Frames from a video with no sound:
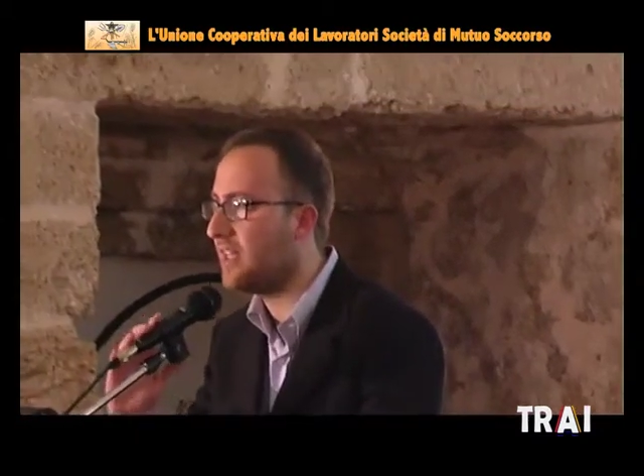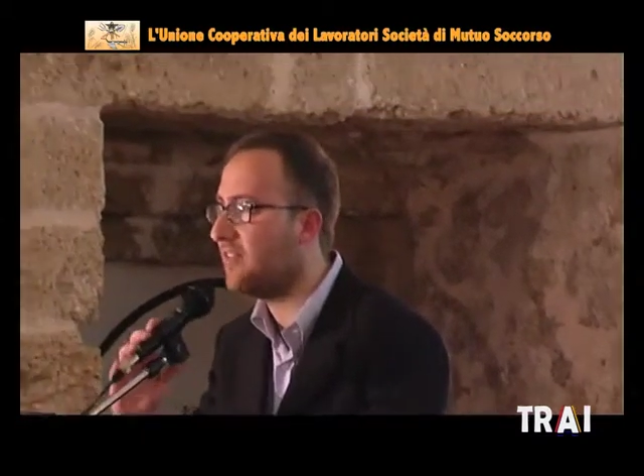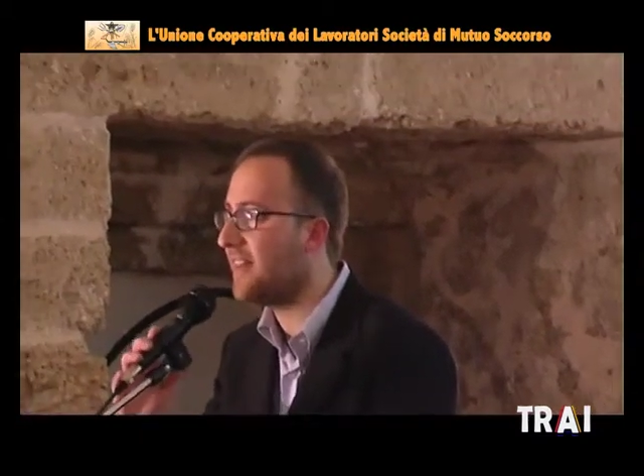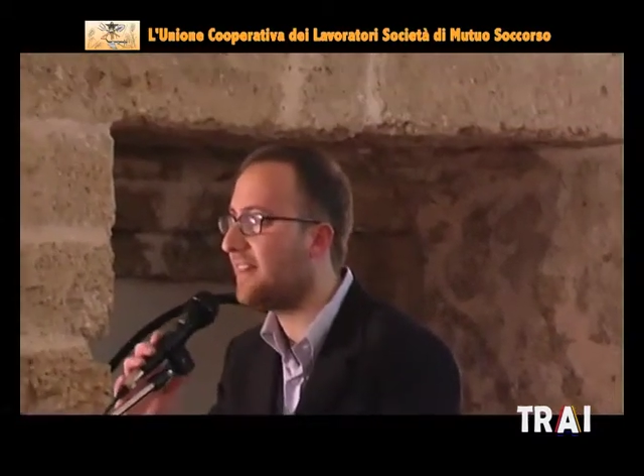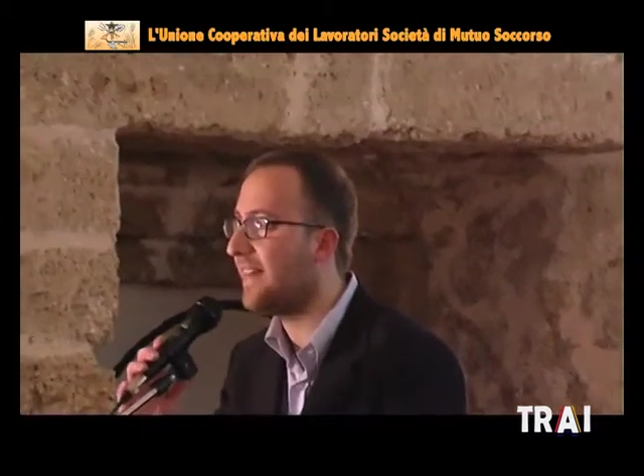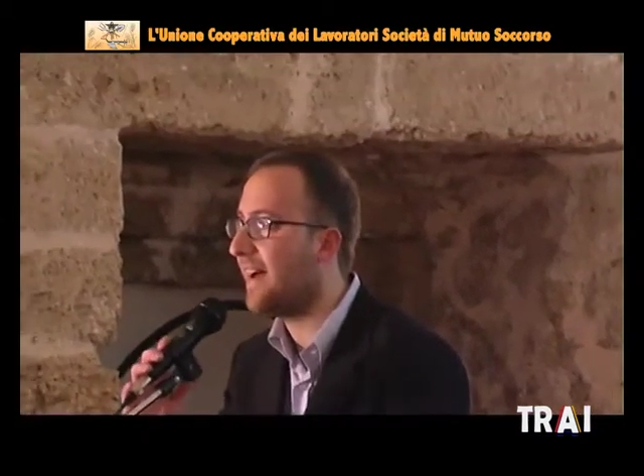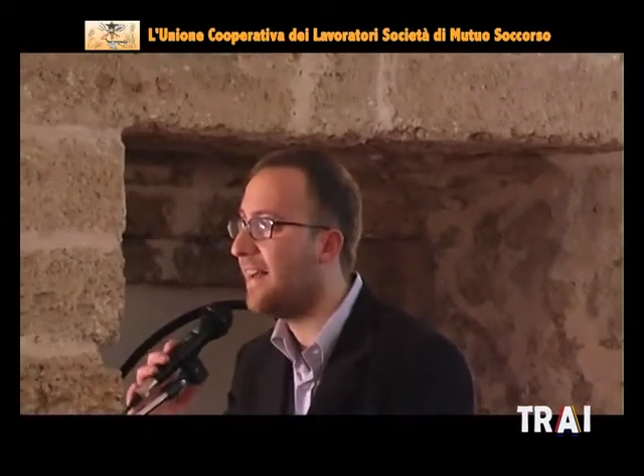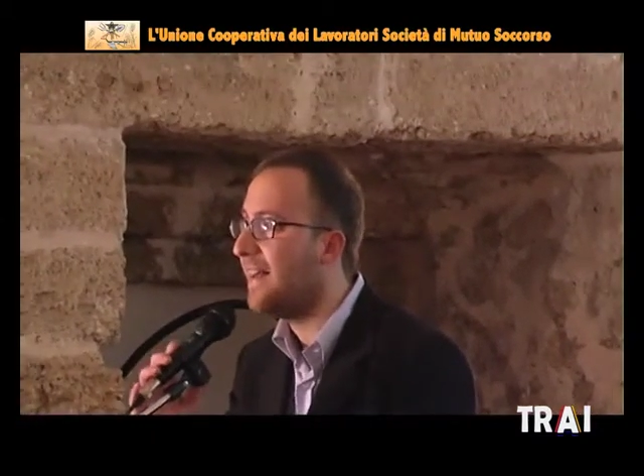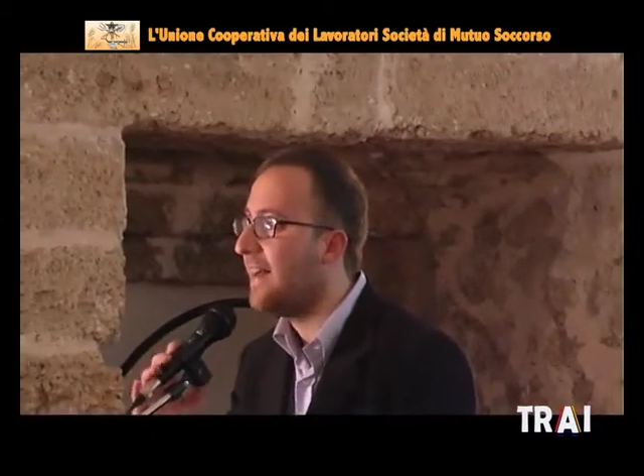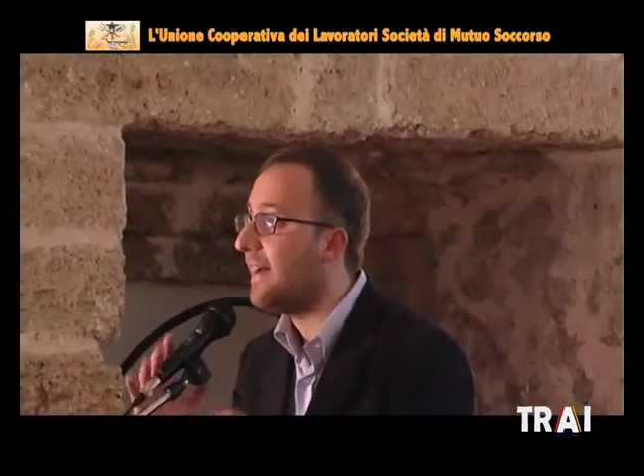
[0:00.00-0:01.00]

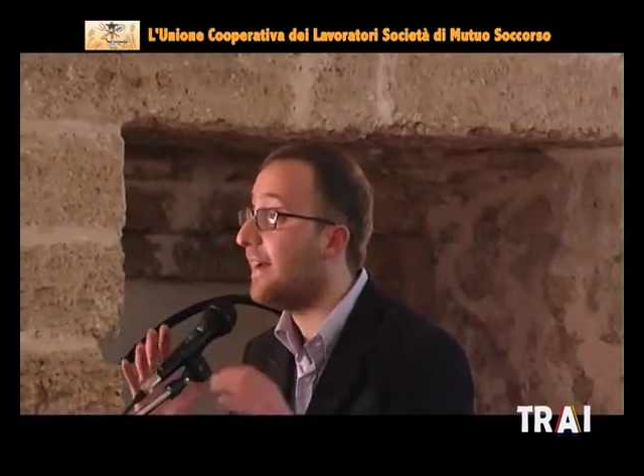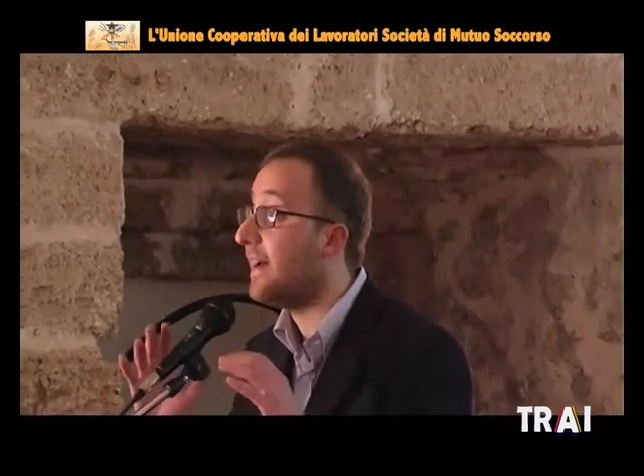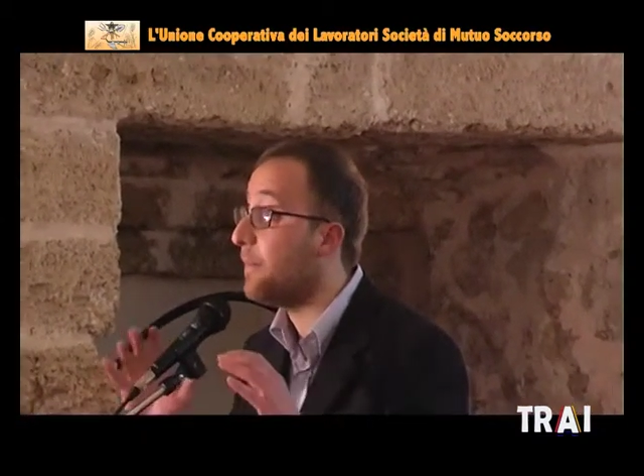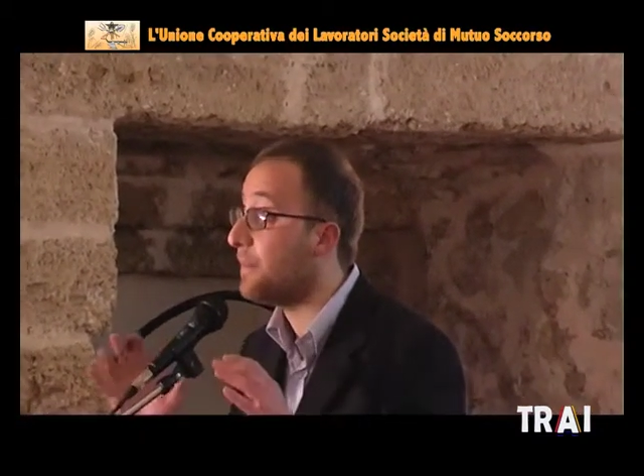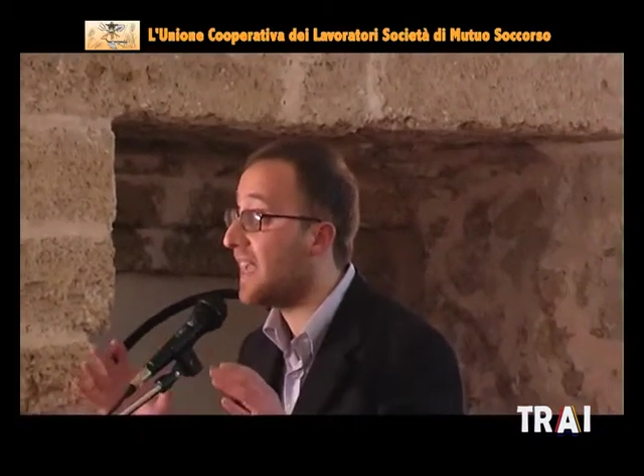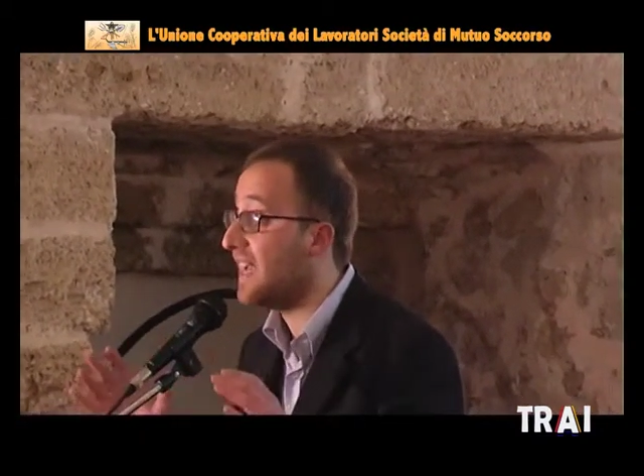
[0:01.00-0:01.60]
diventa ehm,